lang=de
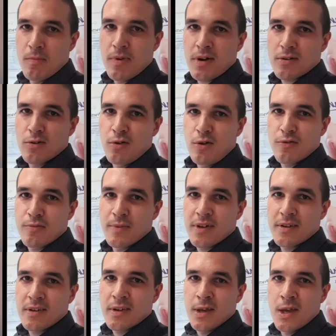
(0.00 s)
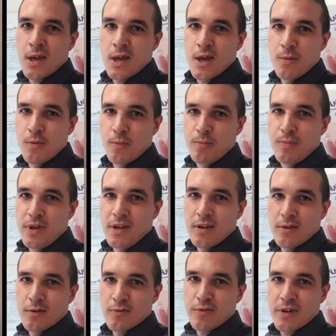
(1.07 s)
Marco Hoffmann,
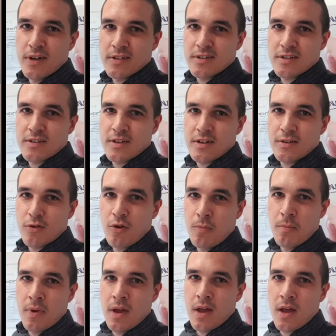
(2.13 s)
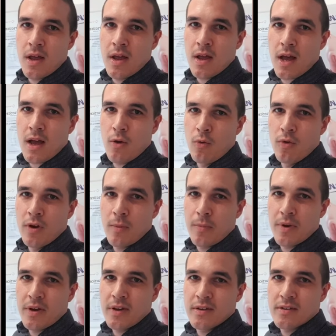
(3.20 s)
Immobilien- und Finanzzentrum,
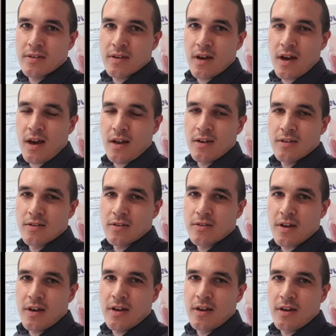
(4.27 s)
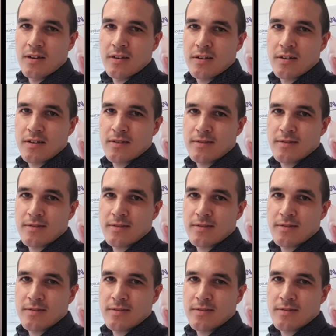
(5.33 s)
unabhängig, alles aus einer Hand.